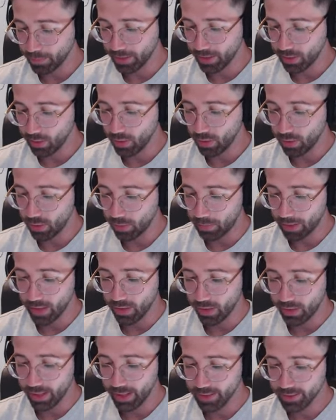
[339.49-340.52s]
Pero lo
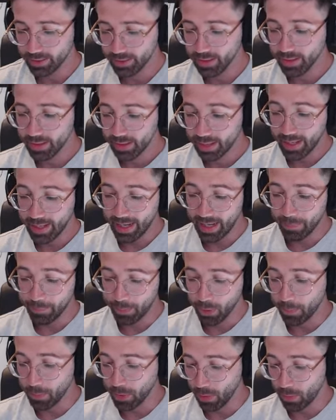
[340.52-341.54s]
malo es el
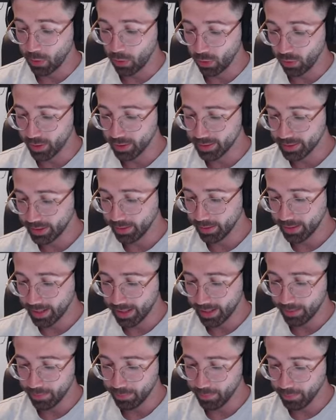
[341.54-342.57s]
propio modo en sí,
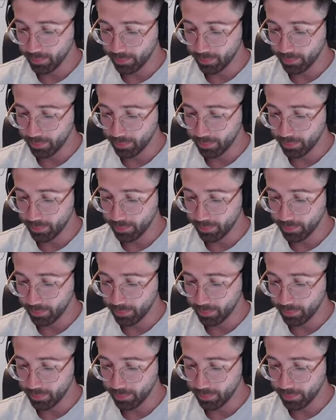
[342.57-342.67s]
que